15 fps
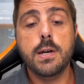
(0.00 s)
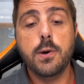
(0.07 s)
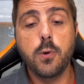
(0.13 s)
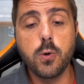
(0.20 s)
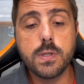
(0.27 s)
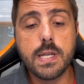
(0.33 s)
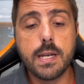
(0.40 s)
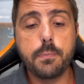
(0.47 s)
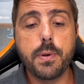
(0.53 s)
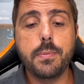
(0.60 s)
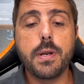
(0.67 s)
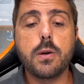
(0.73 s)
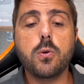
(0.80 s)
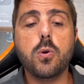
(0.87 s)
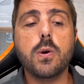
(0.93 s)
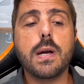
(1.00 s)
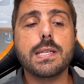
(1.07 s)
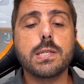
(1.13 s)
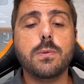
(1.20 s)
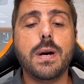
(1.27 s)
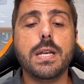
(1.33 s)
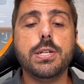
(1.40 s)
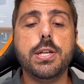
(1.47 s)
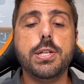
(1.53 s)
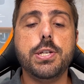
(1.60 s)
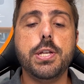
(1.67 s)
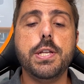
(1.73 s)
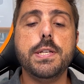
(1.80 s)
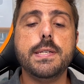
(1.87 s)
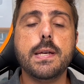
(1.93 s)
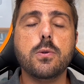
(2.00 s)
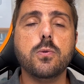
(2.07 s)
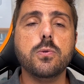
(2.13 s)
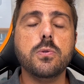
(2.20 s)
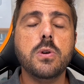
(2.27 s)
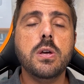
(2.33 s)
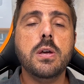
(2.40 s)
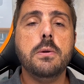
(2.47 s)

Rússia na primeira colocação, Argentina em segundo,